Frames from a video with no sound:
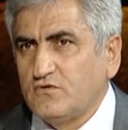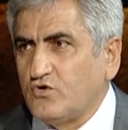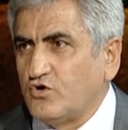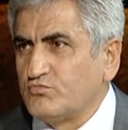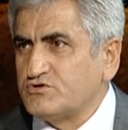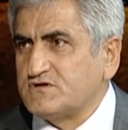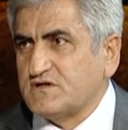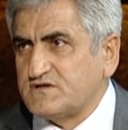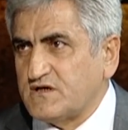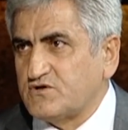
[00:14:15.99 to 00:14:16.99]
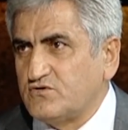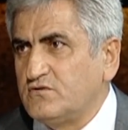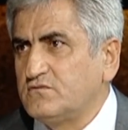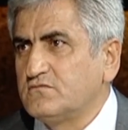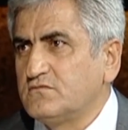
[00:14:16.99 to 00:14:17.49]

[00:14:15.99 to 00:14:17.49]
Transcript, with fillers: Olmuş 80 kilo.